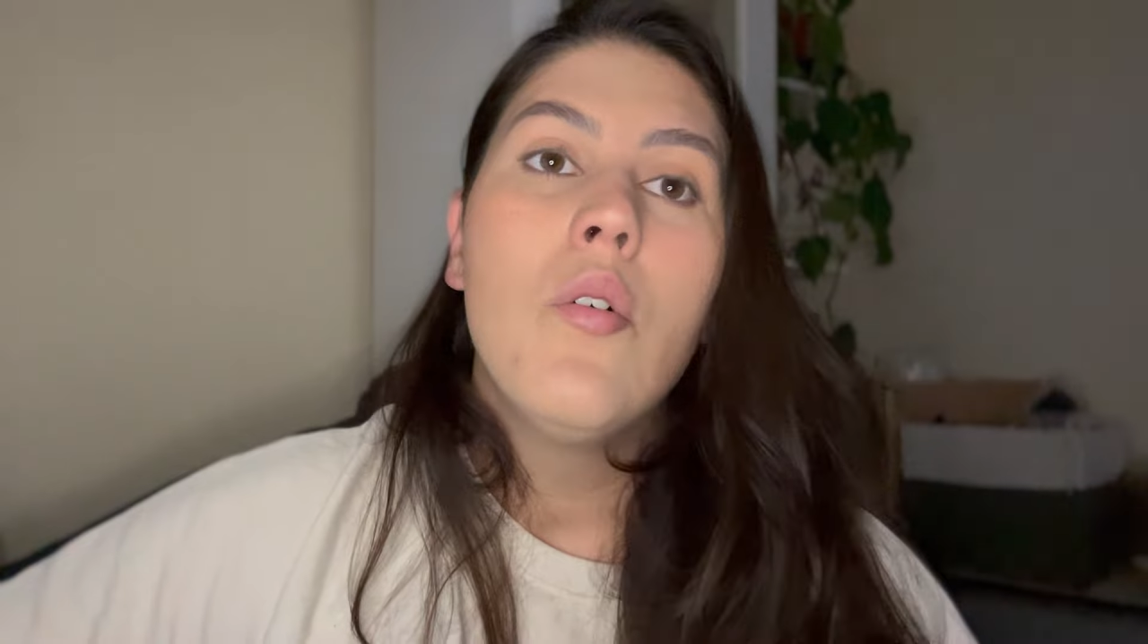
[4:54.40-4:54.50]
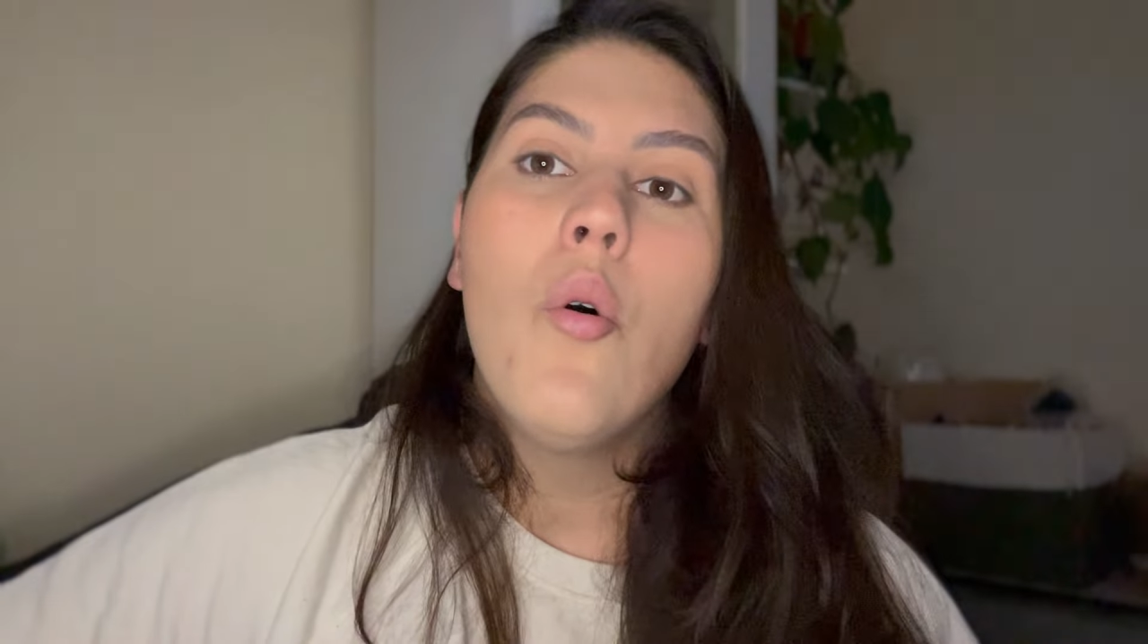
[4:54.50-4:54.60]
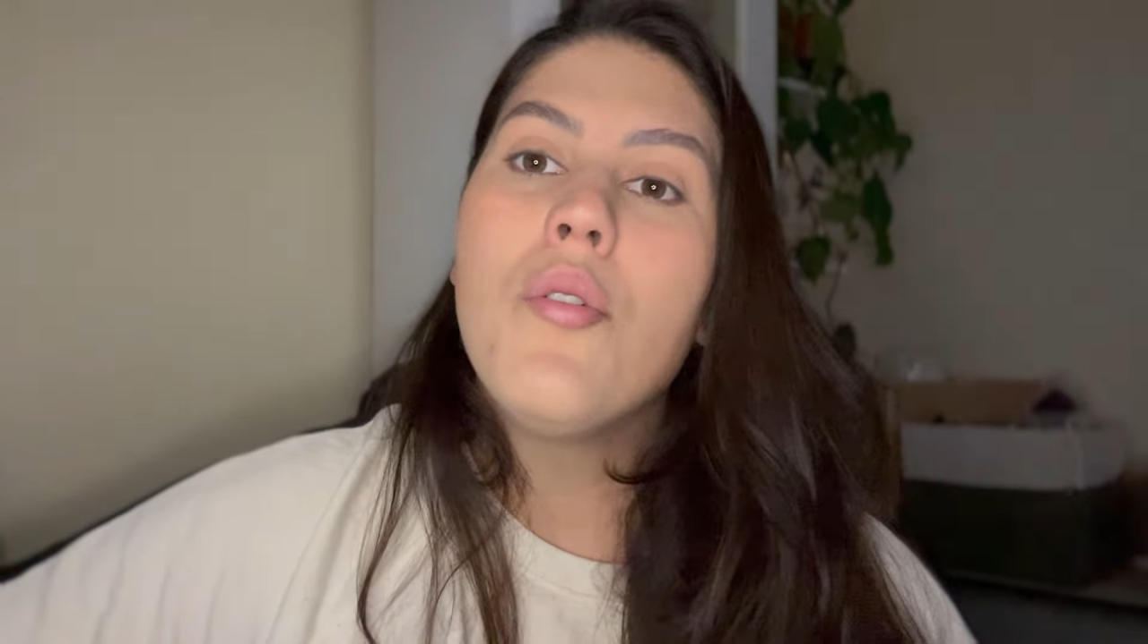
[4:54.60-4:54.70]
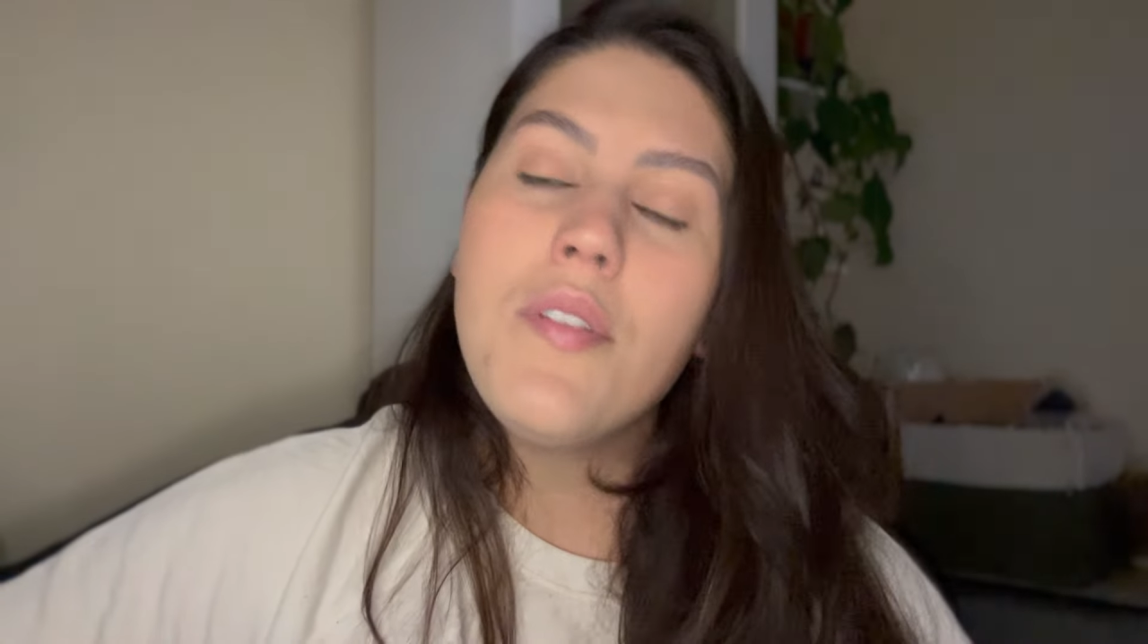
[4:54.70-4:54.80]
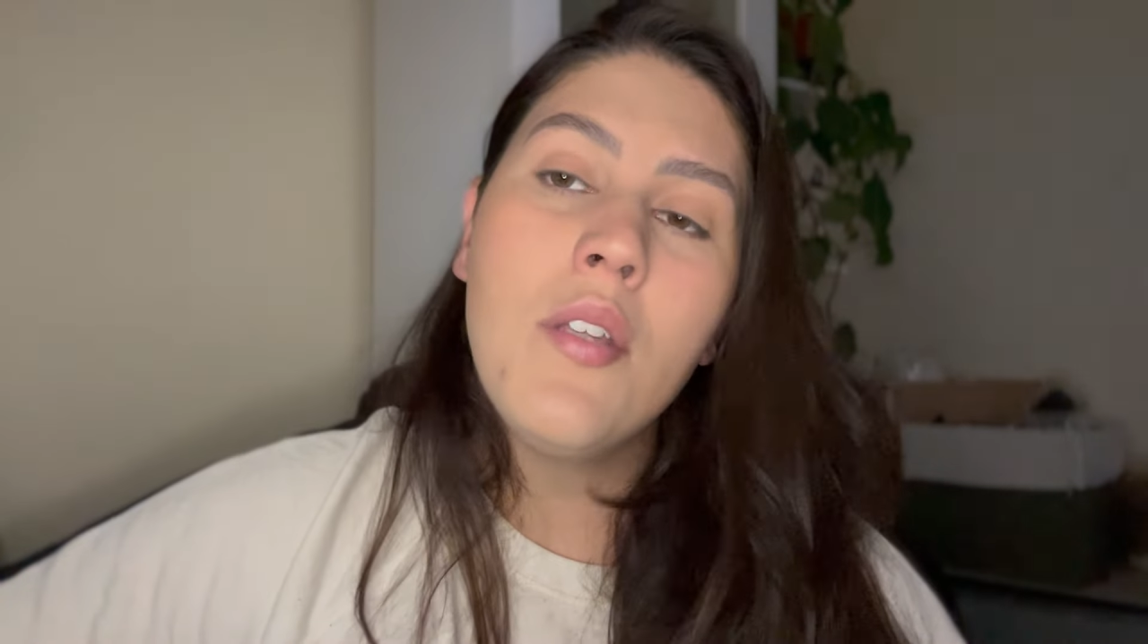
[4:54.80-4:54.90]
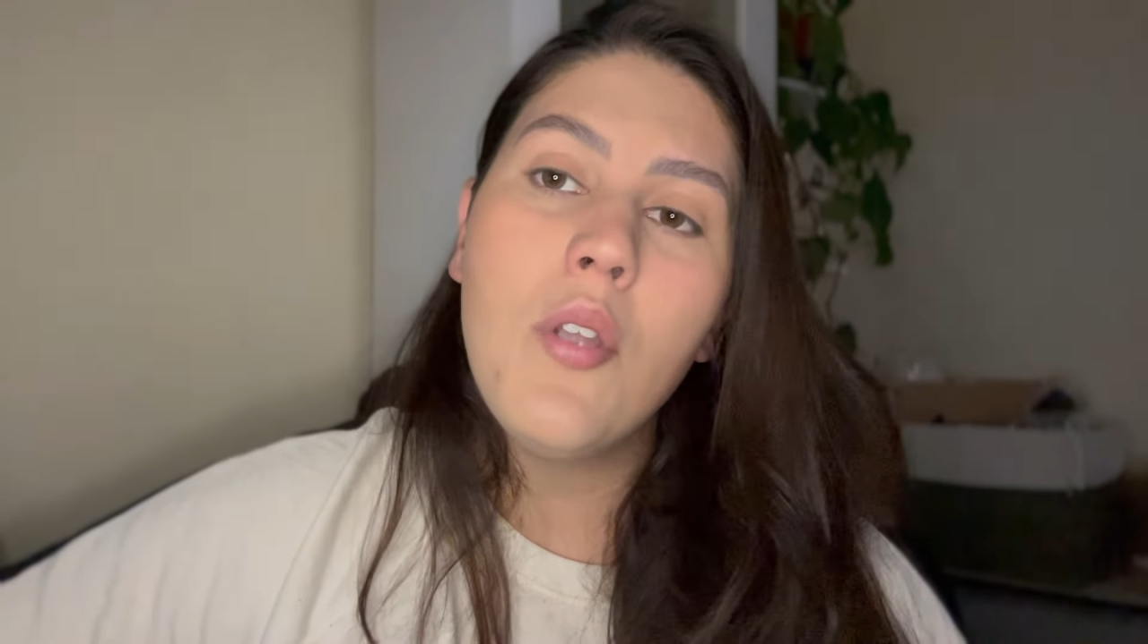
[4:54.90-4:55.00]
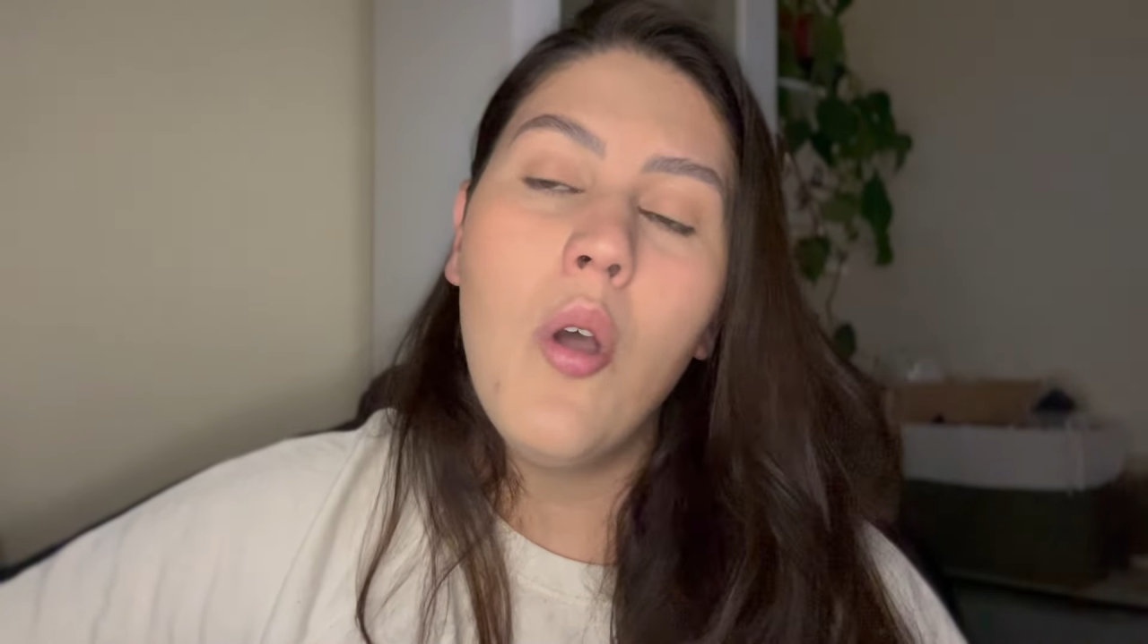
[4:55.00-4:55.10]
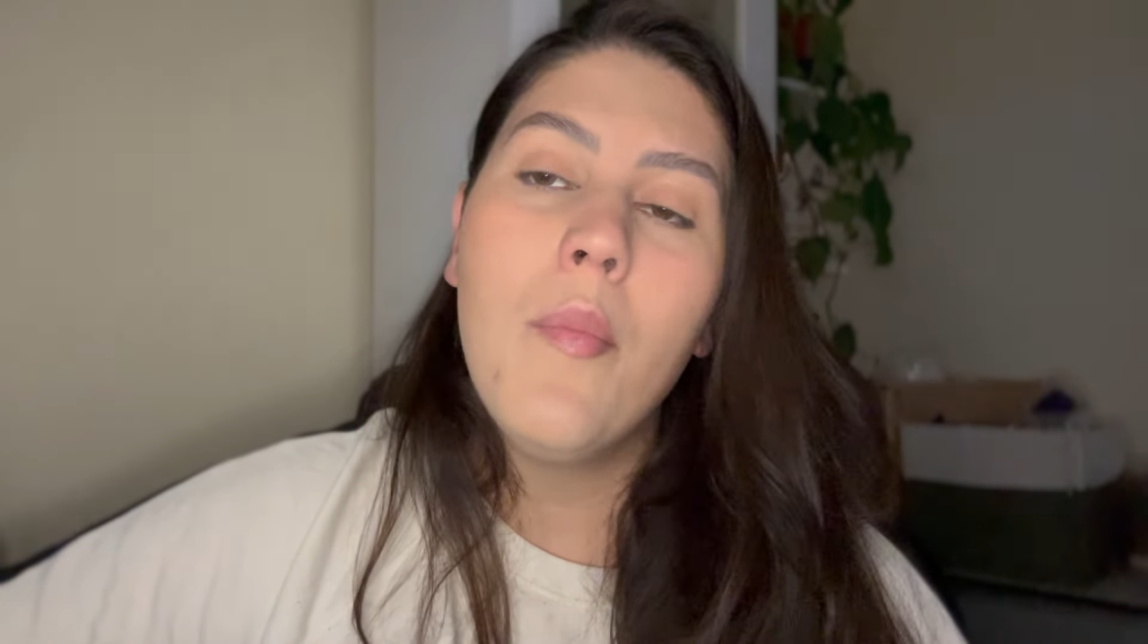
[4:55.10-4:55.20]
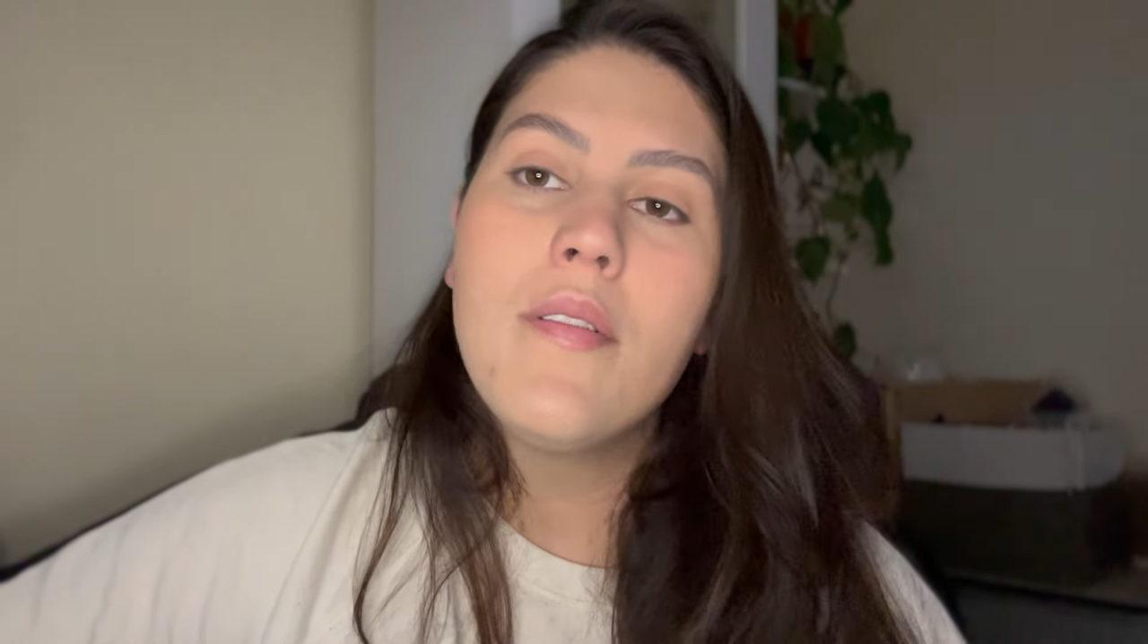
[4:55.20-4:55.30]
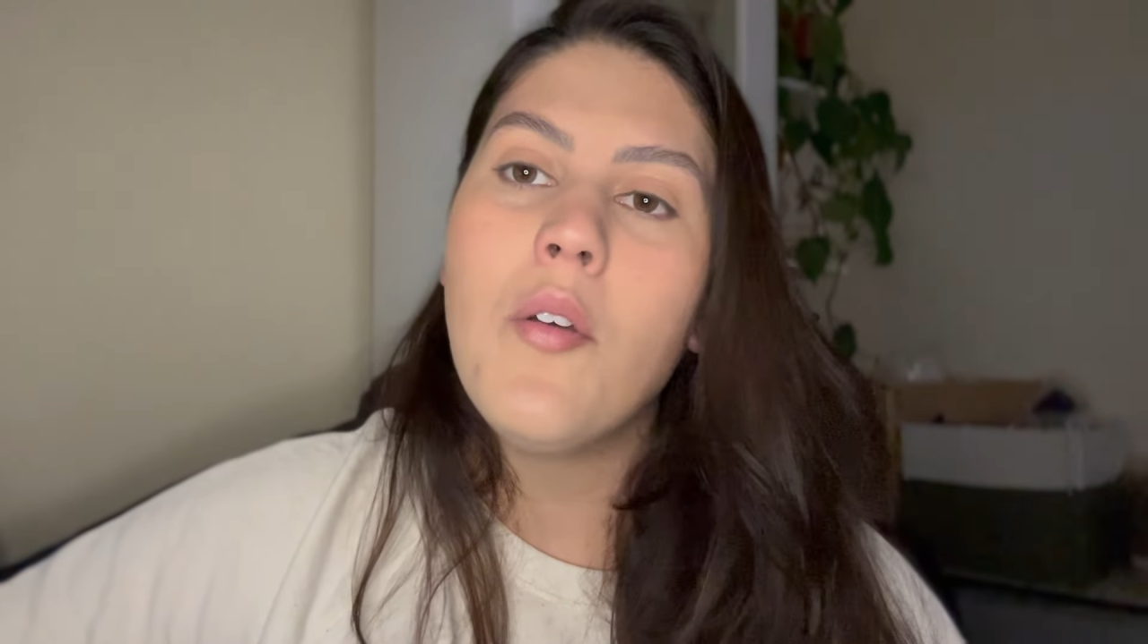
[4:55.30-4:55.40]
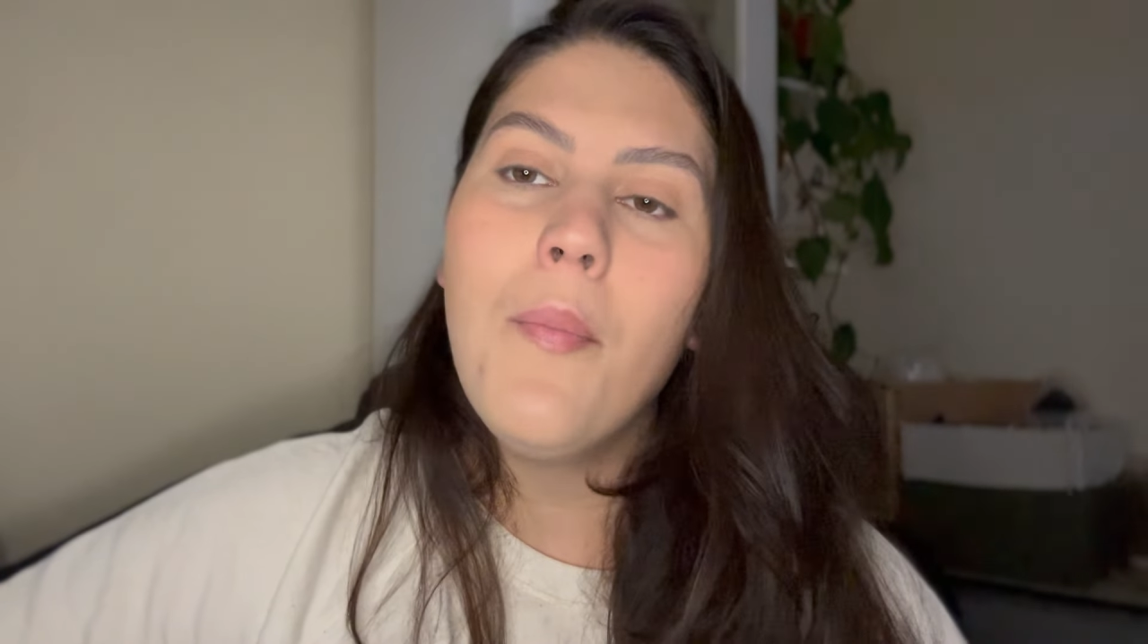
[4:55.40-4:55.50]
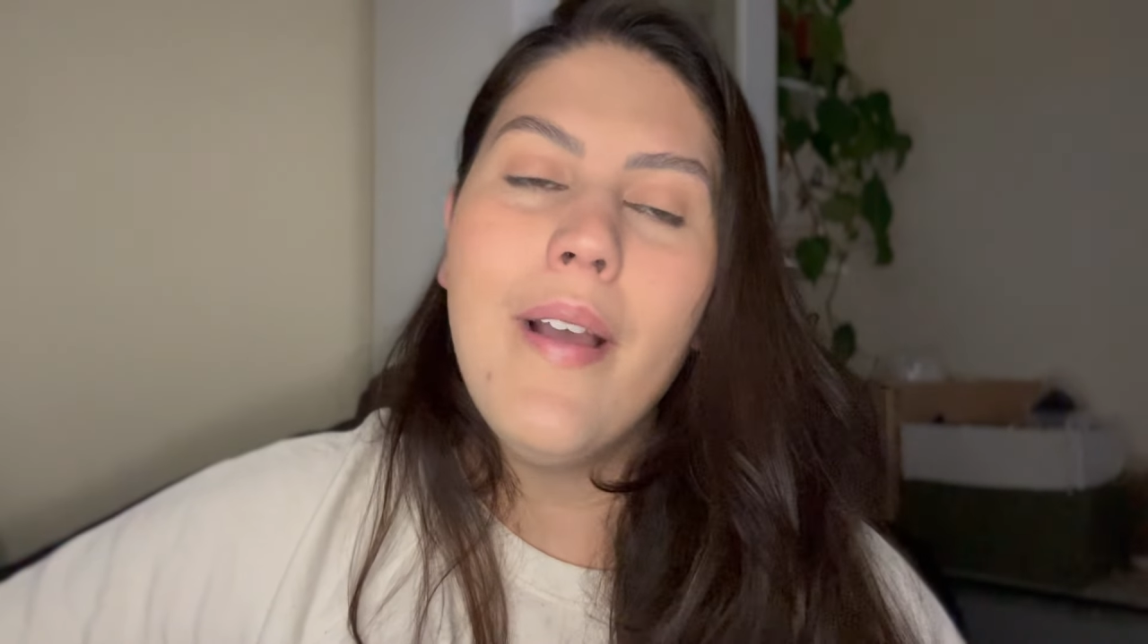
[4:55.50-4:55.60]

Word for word: Os sintomas são